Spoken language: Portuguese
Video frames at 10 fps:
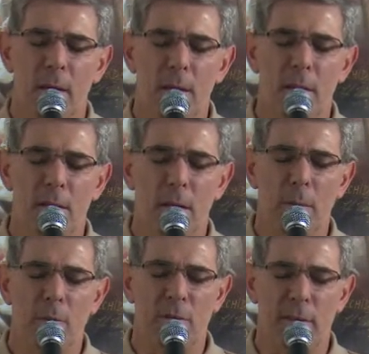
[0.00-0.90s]

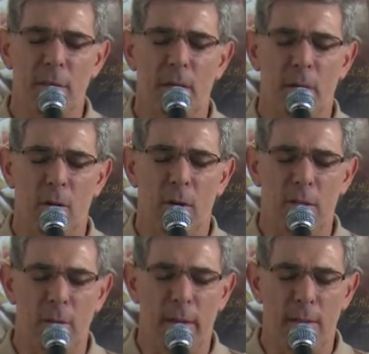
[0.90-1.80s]
Iniciemos fazendo a
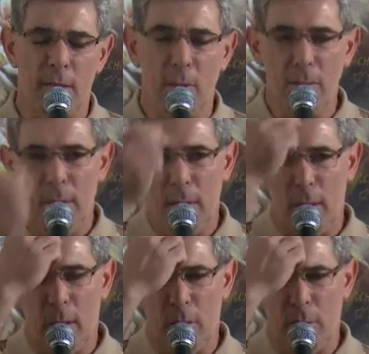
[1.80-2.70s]
nossa oração
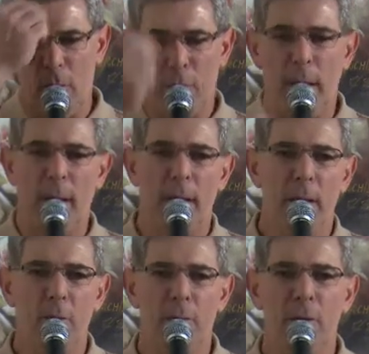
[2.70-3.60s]
em nome do
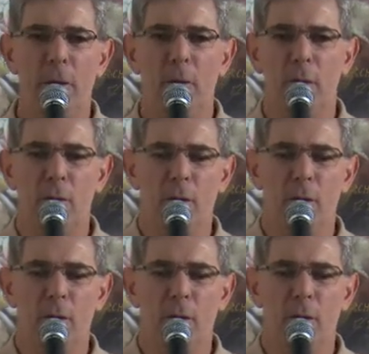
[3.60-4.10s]
Pai, do Filho e do